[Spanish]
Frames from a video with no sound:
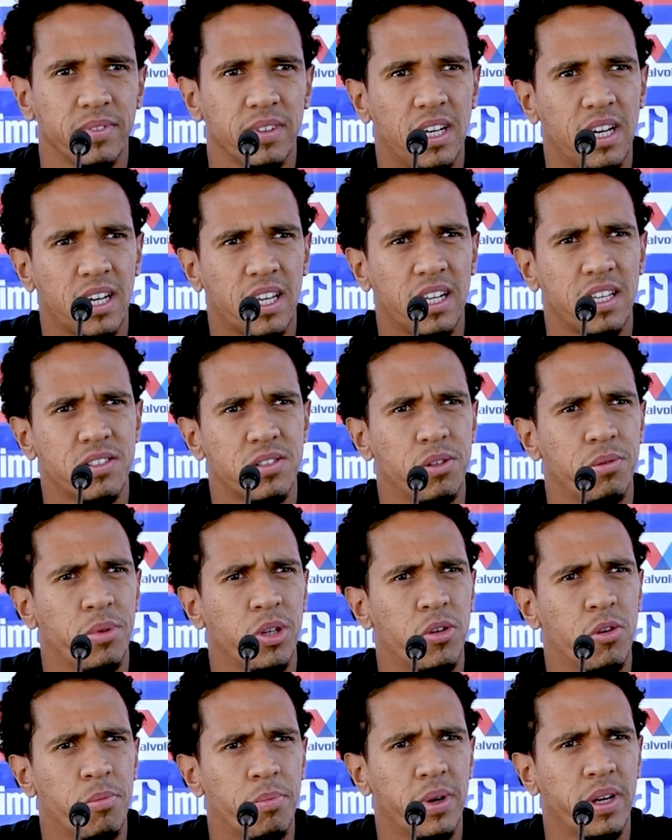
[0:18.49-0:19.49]
Agradezco a
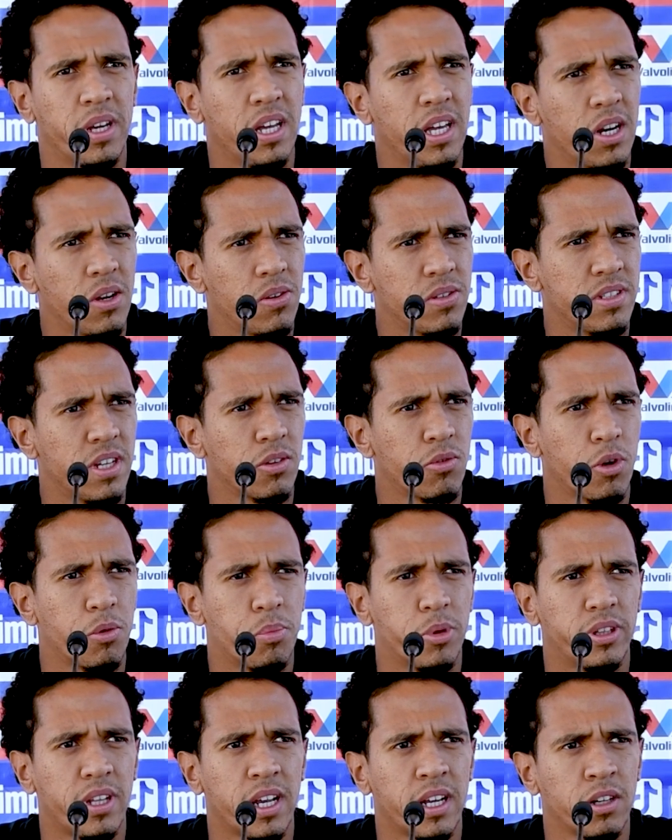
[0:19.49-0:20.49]
mis compañeros del
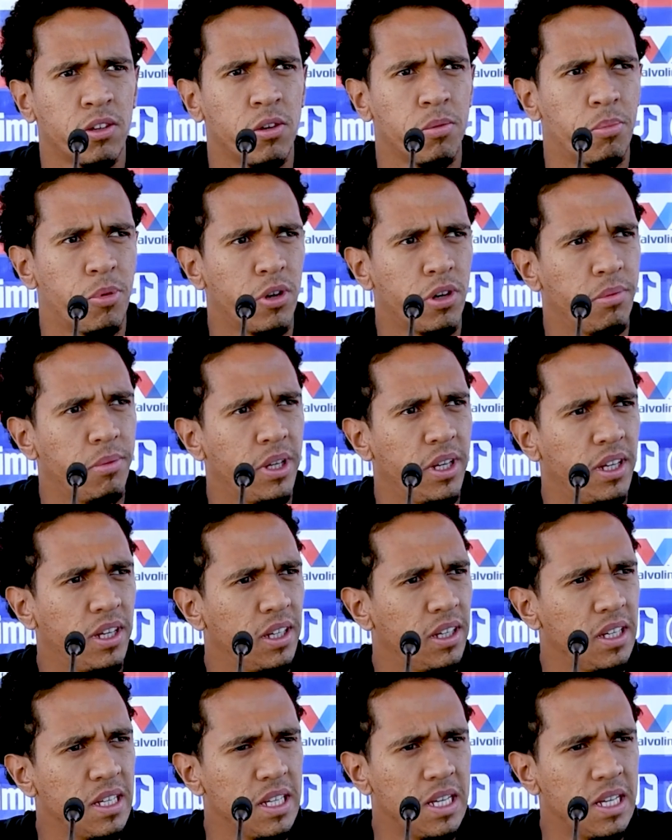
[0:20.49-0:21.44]
cuerpo técnico por, me,